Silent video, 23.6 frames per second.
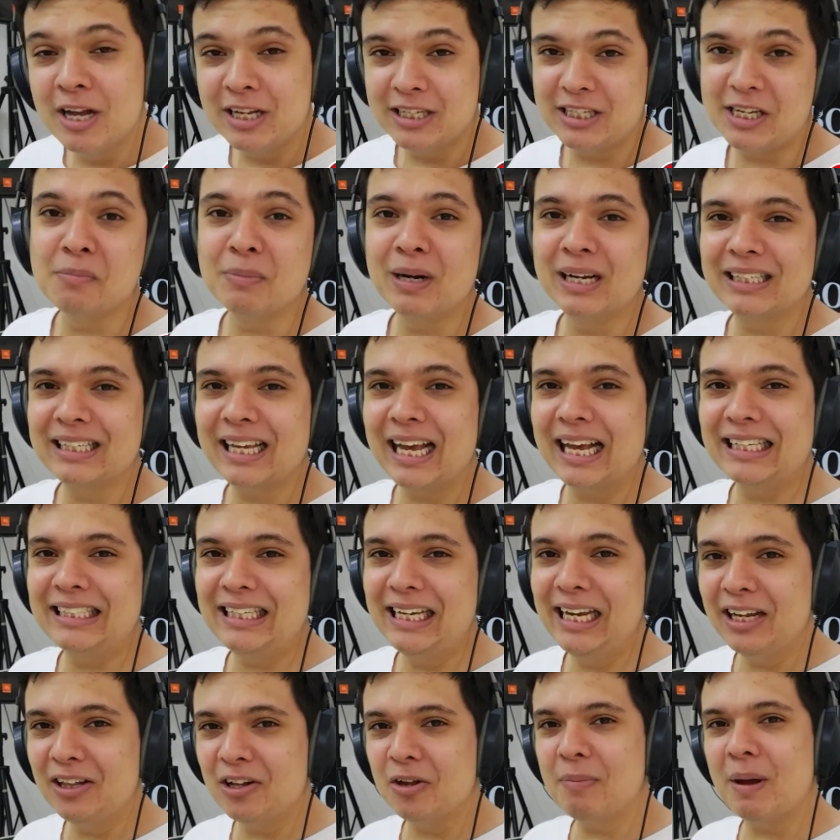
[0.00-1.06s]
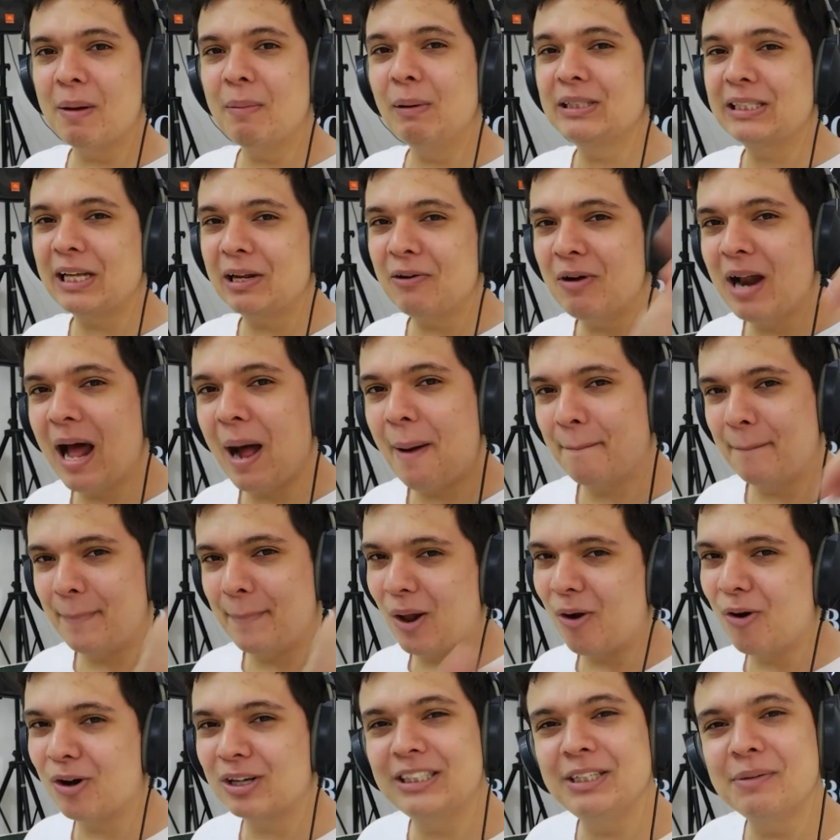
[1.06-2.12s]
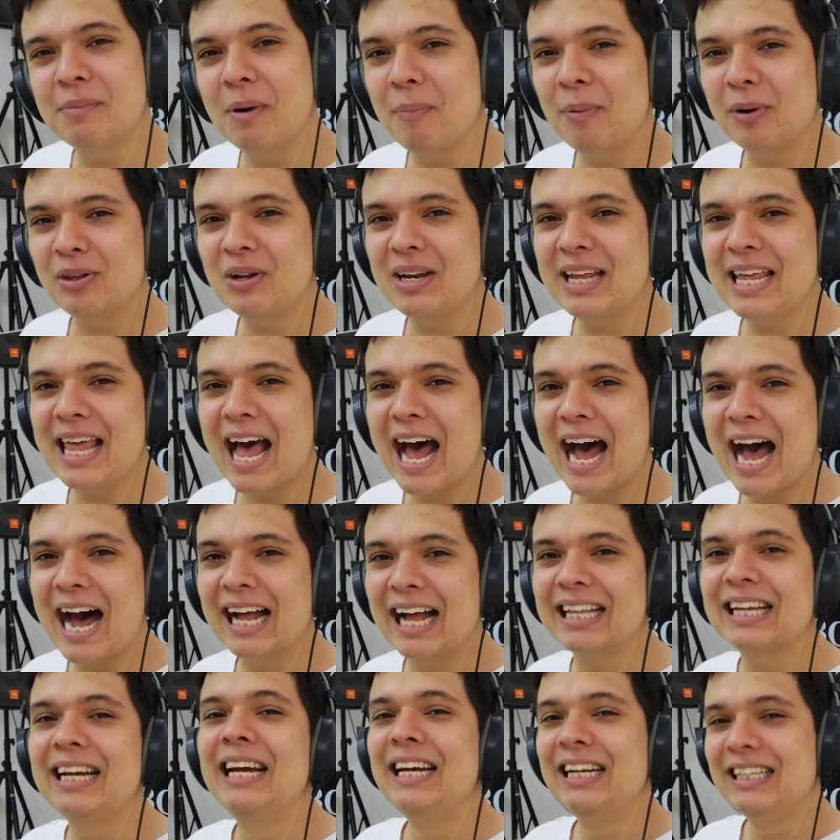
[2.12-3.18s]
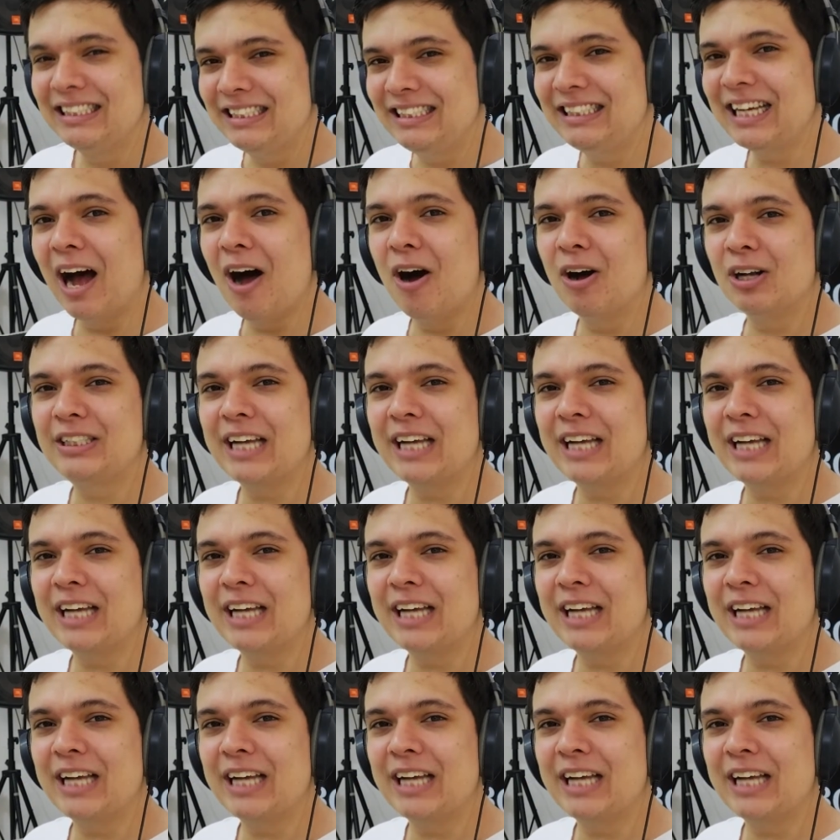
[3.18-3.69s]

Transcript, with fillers: Sin más que decir, nos vemos en una próxima oportunidad. Chao,